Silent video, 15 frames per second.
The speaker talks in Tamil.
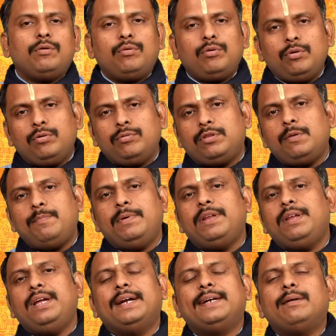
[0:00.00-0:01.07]
ஒரு திருப்பி
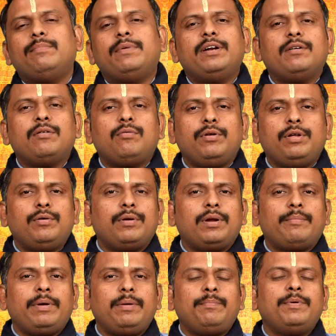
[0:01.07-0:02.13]
ரீ அட்டம் எடுக்கக்கூடிய ஒரு
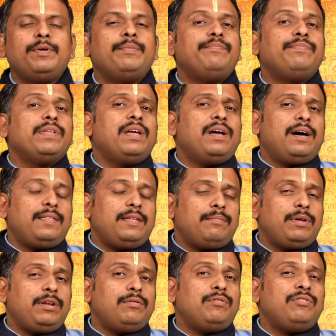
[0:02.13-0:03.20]
அமைப்பு அதே
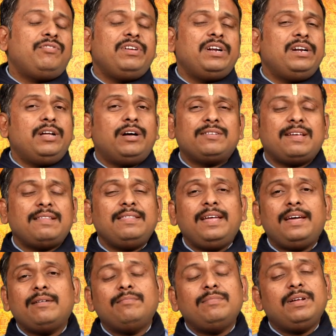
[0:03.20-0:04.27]
மாதிரி ஒரு சின்ன ட
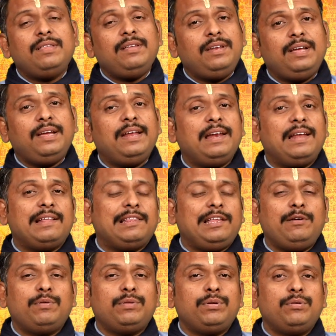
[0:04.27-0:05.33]
சந்தேகம்ங்கிறது இன்றைக்கி
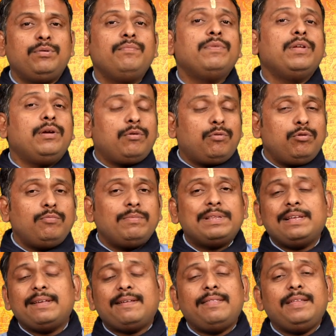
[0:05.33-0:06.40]
எல்லாத்துலேயும் வந்துடும்
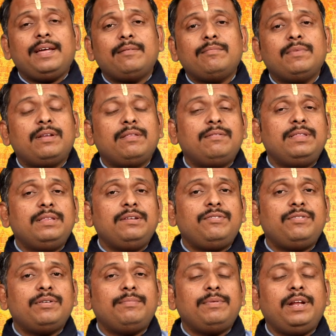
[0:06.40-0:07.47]
குடும்பத்தில் சந்தேகம்ங்கிறது
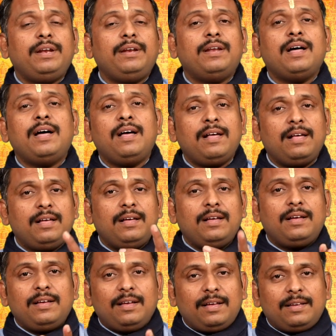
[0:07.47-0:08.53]
வந்துருச்சு அப்படின்னா
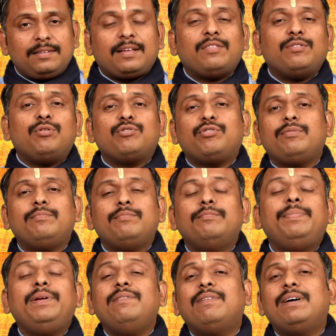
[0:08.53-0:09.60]
சந்தோஷம்
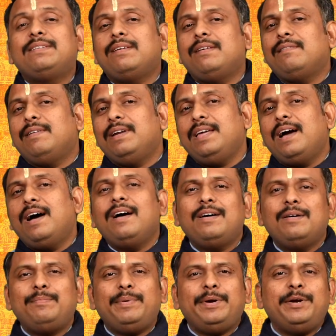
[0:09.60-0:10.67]
பின்வாசல் வழியாக
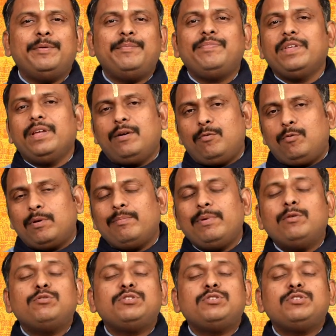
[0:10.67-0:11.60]
போயிடும் உடம்புல